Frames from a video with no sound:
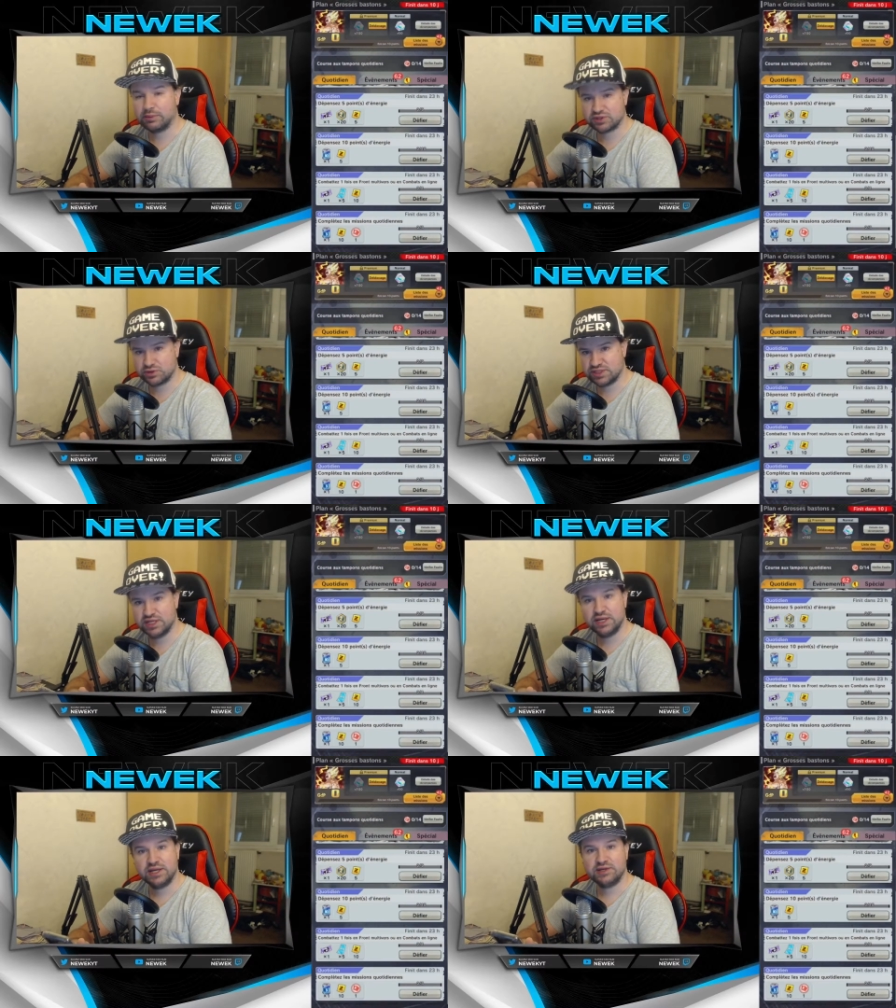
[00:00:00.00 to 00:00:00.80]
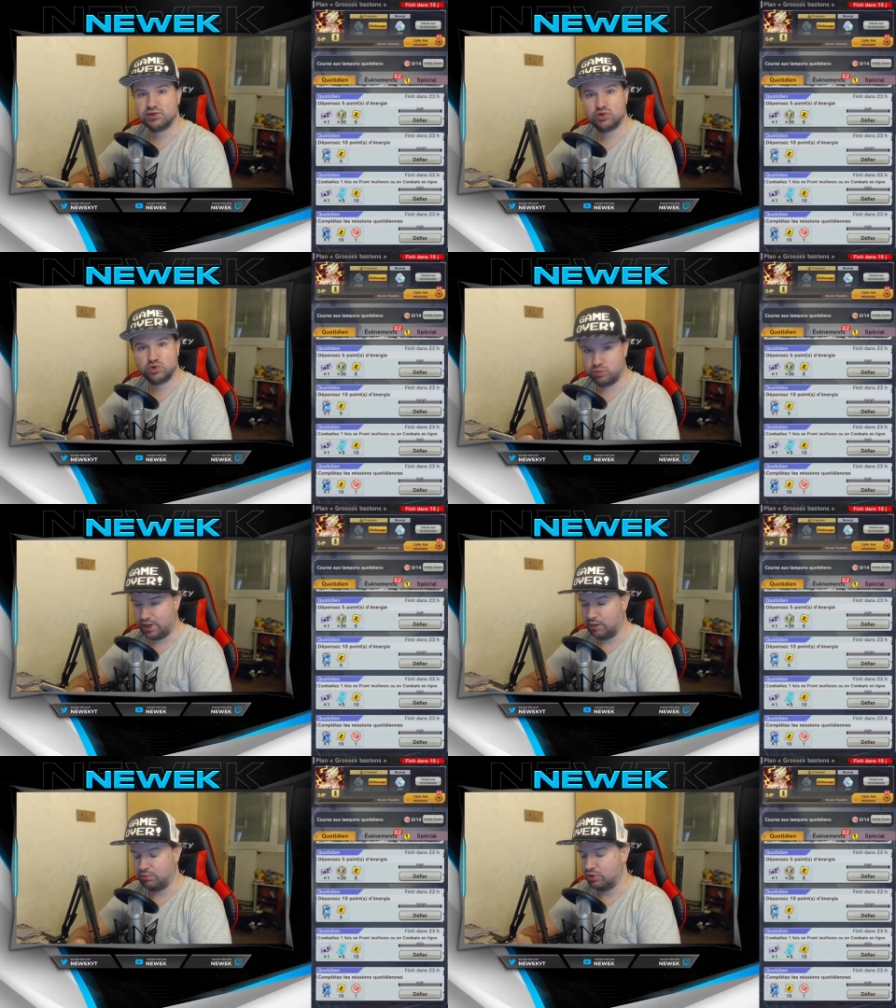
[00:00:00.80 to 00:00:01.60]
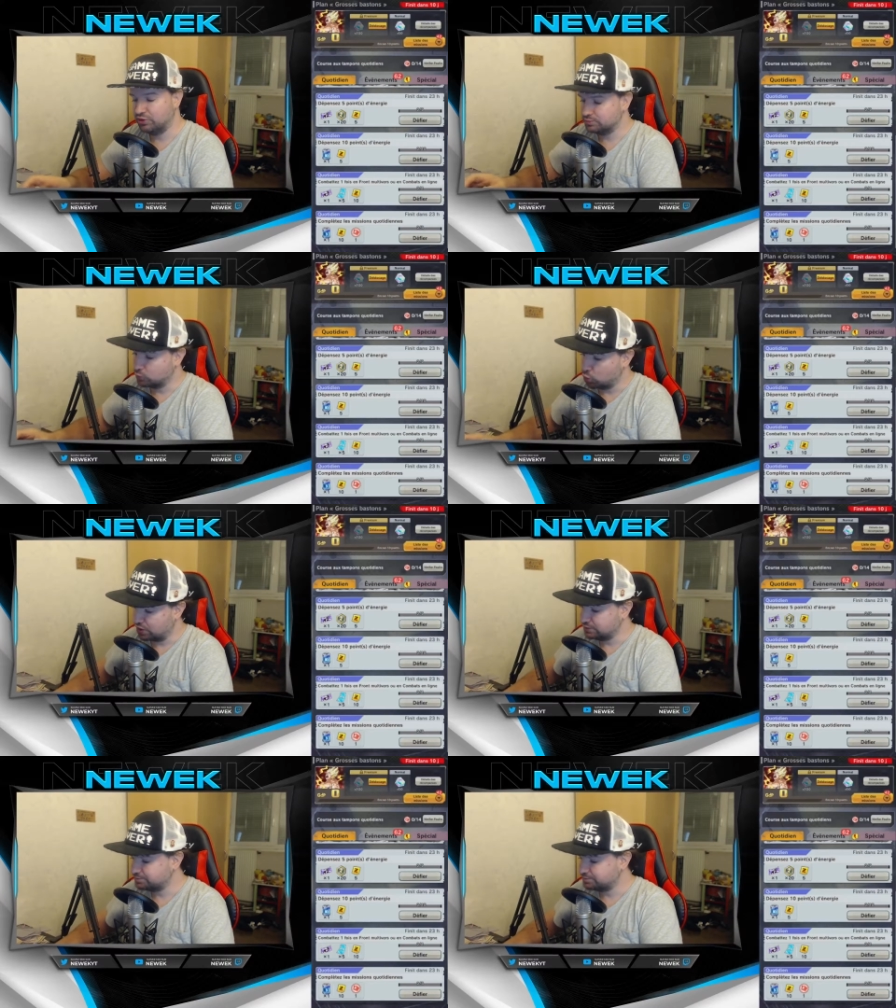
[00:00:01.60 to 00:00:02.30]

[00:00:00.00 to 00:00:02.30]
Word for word: parce que c'est super important. Ok.